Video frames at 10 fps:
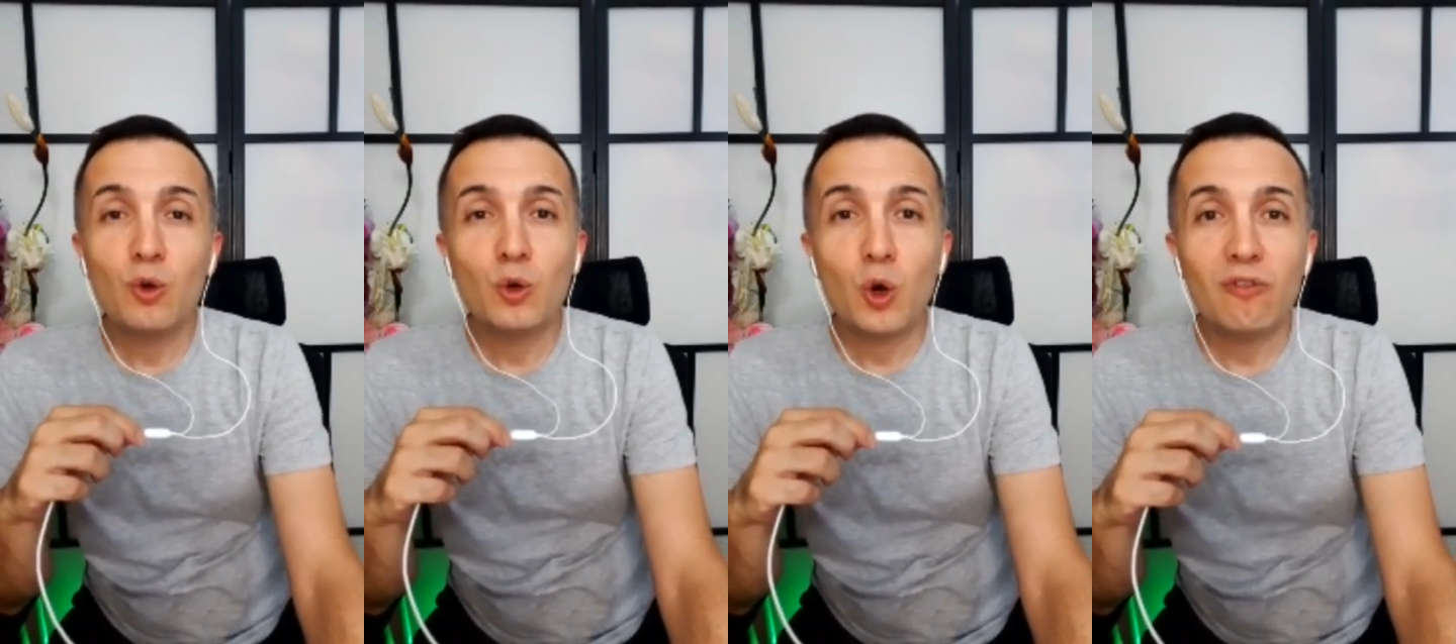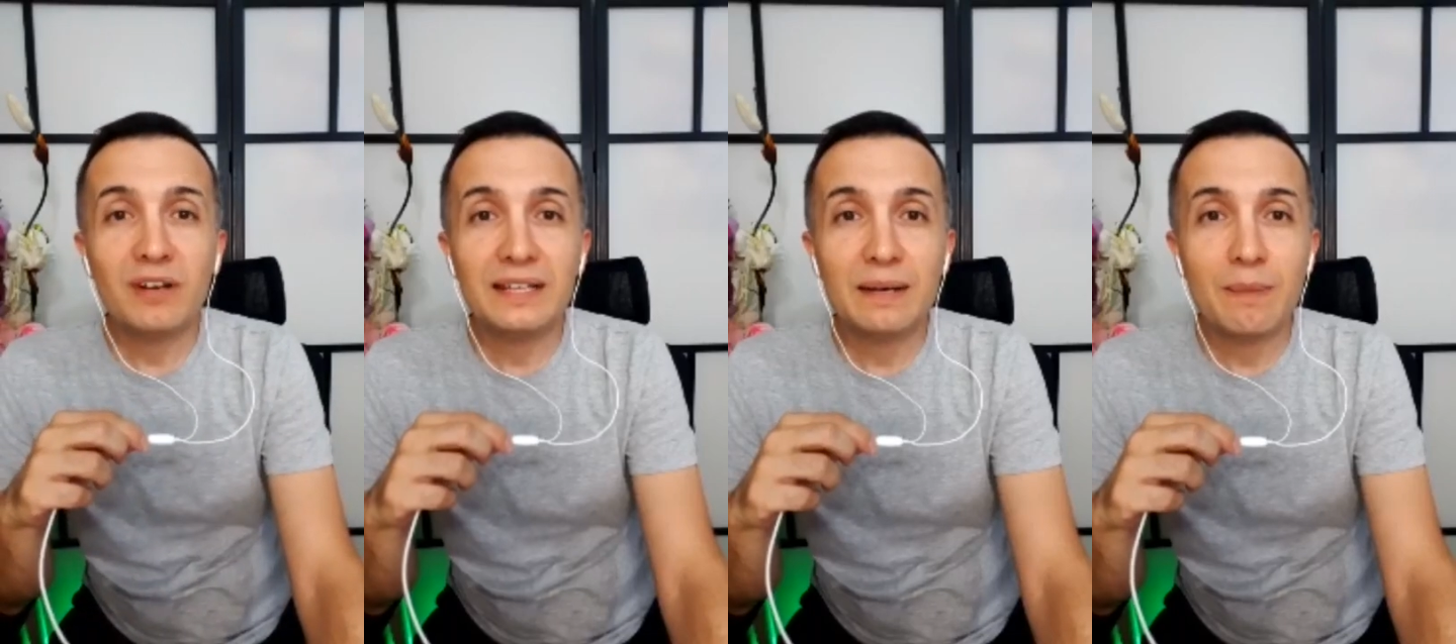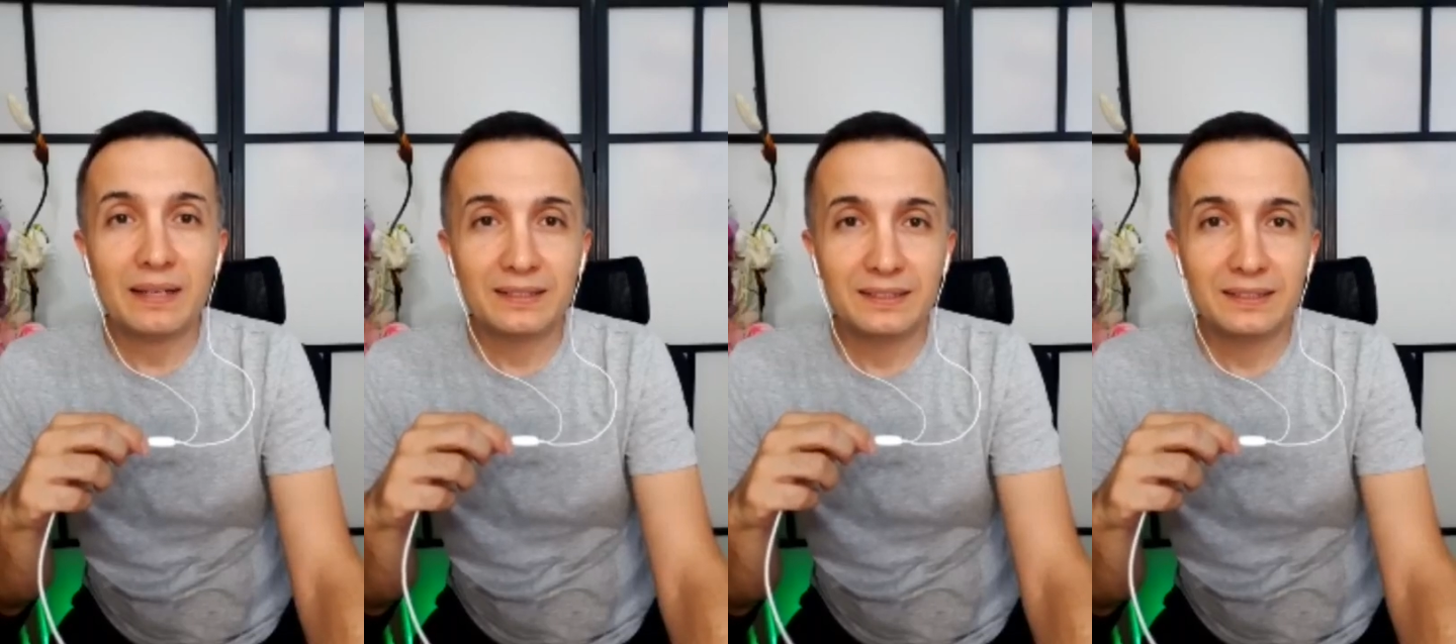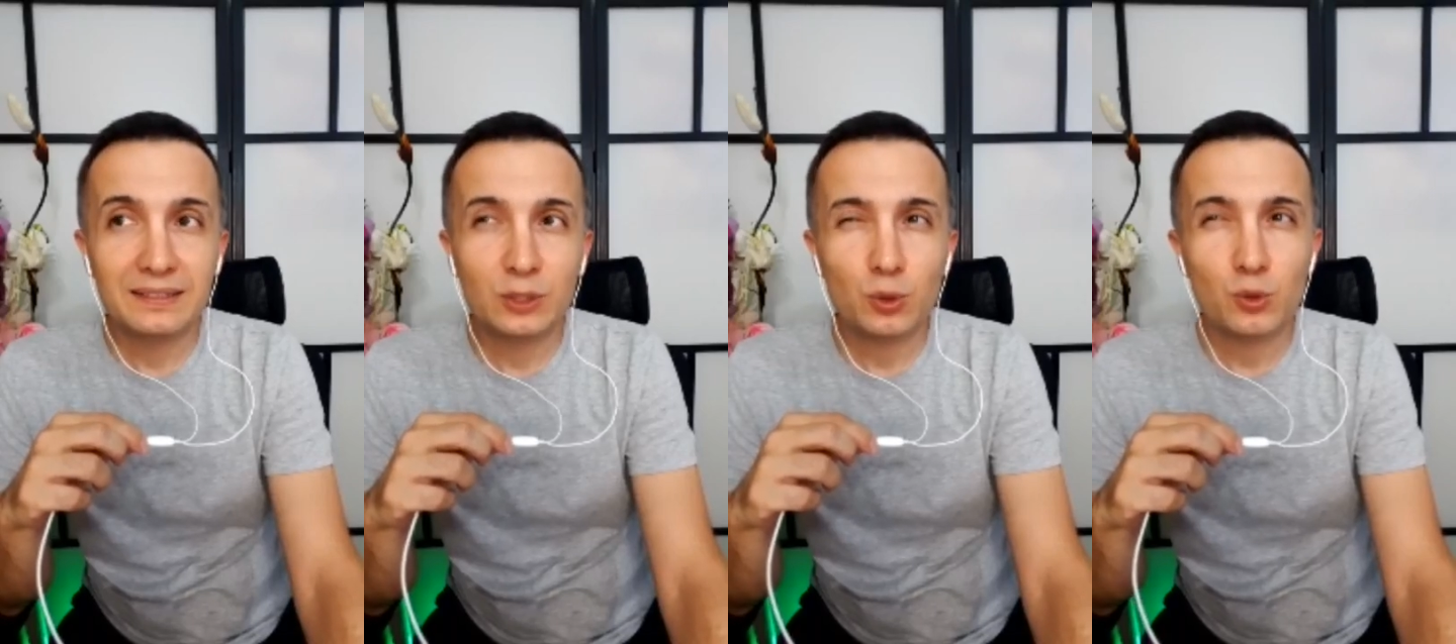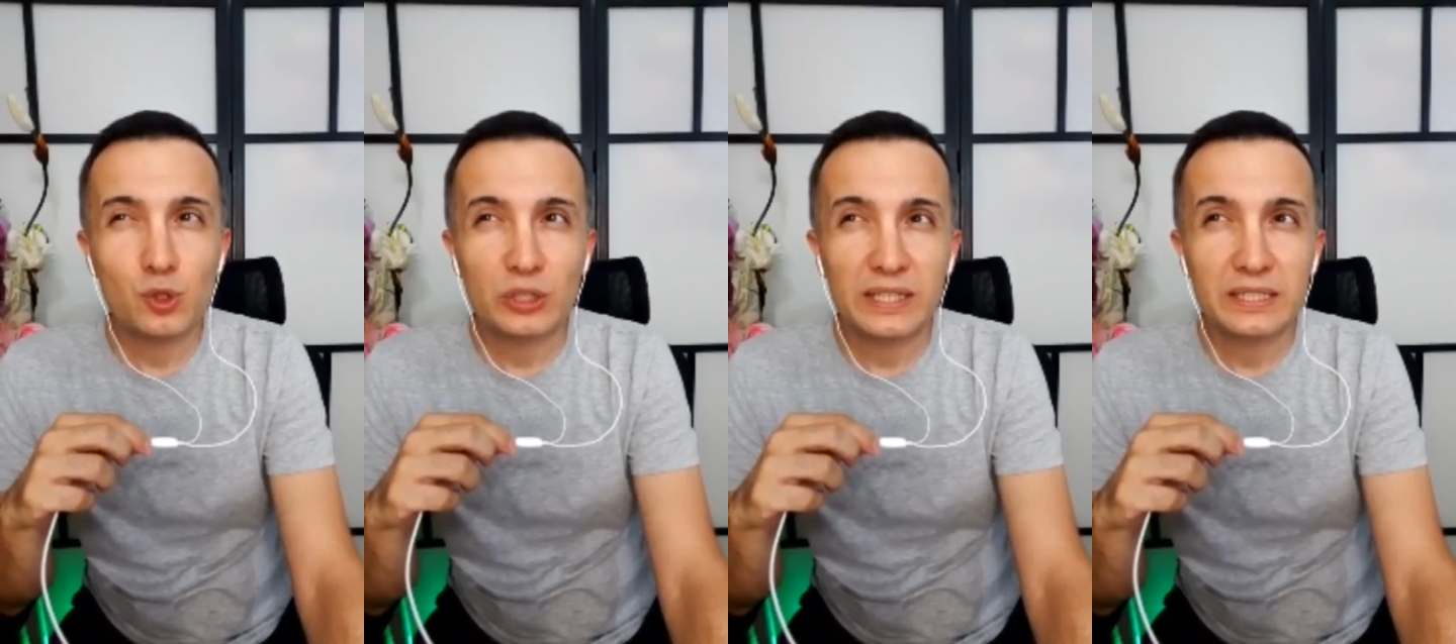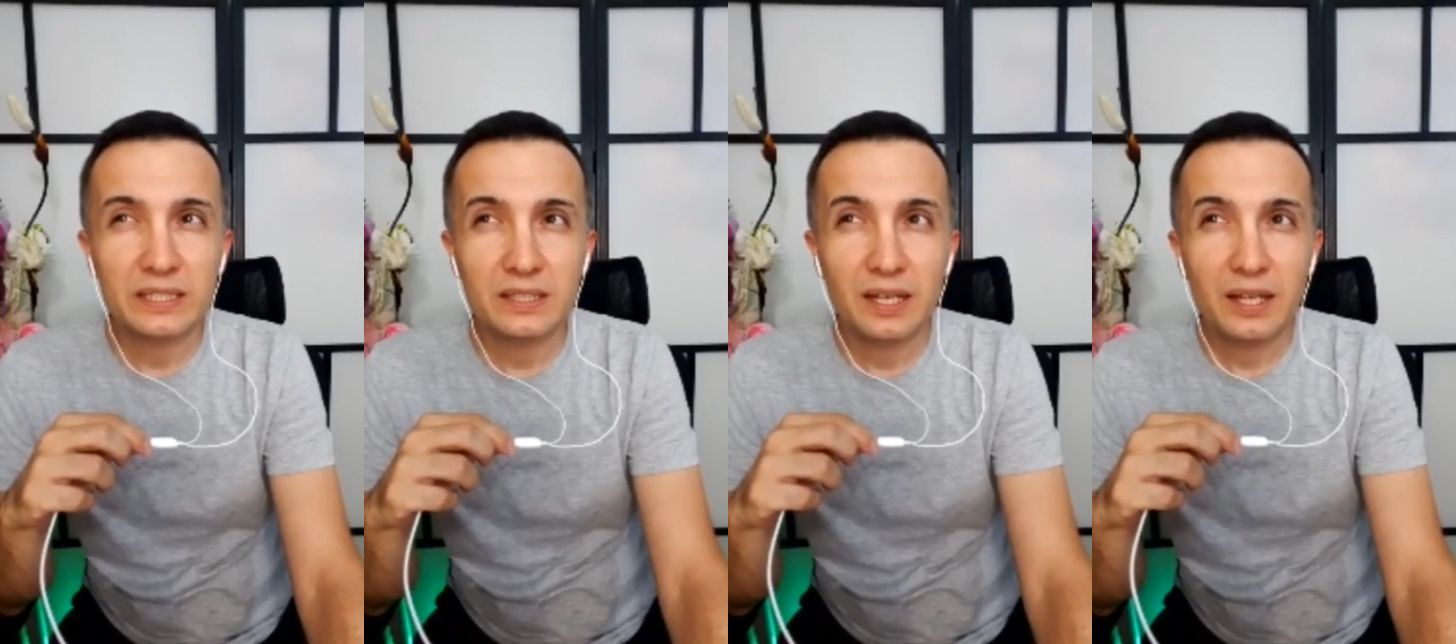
Kovalamak, kuşları